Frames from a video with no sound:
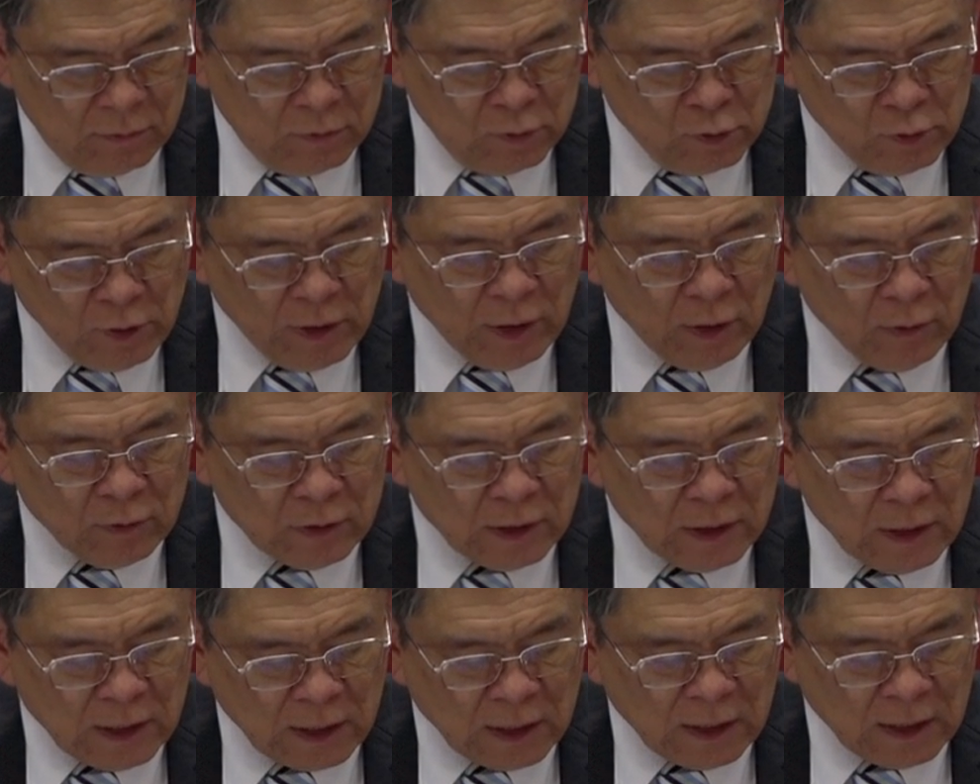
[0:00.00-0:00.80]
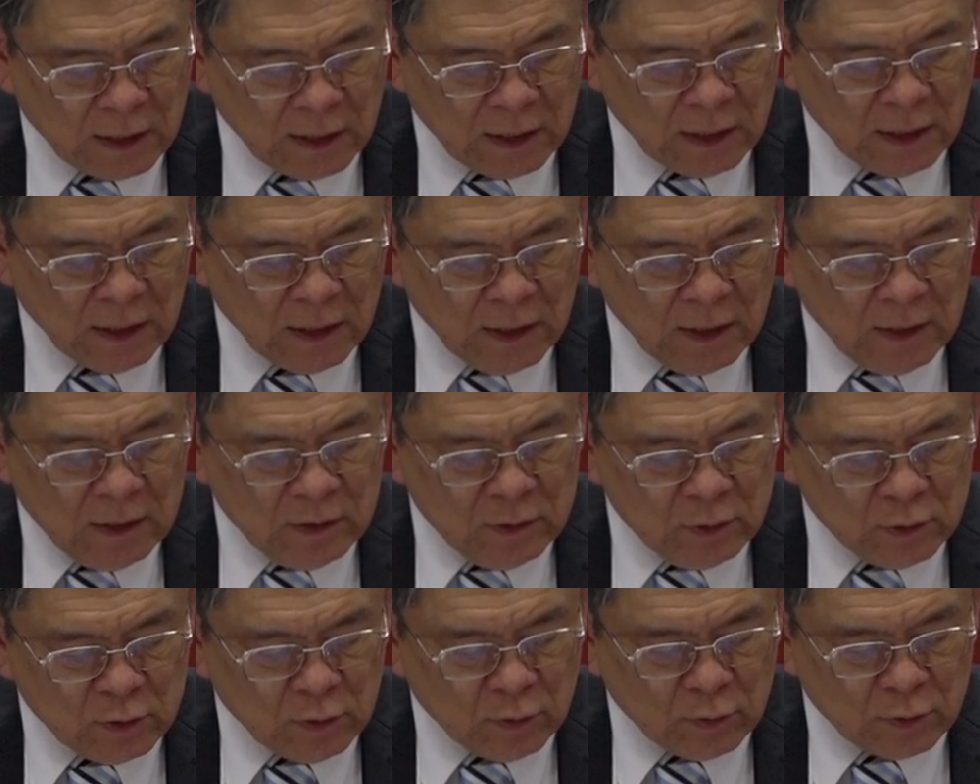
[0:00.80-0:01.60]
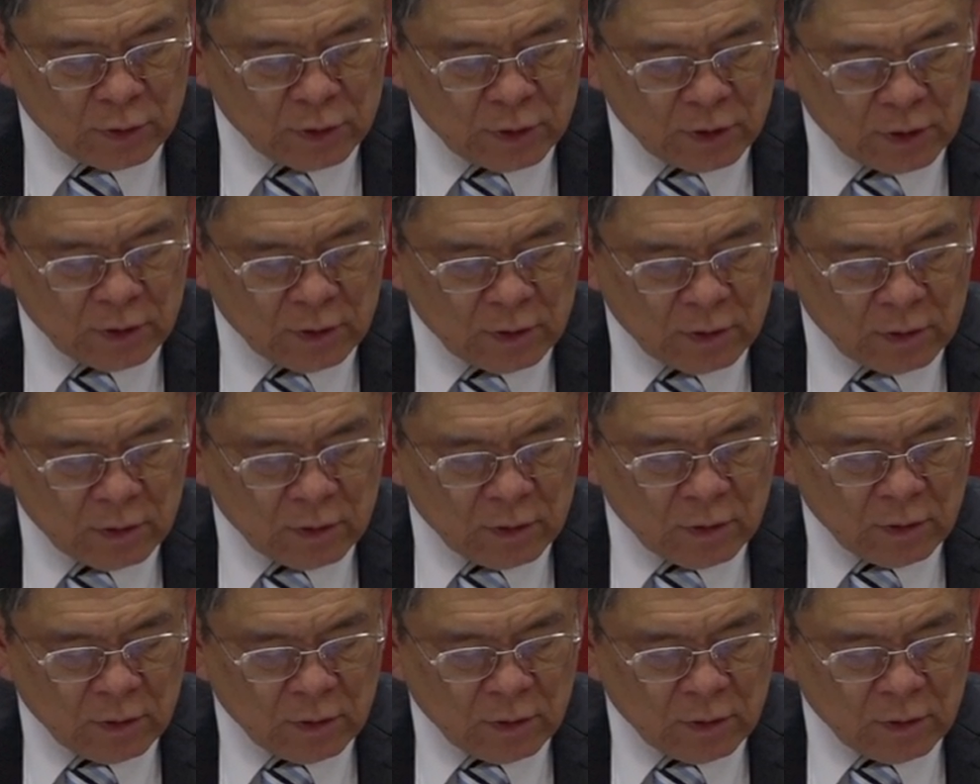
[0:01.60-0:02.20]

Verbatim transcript: 最后的那个呢，就是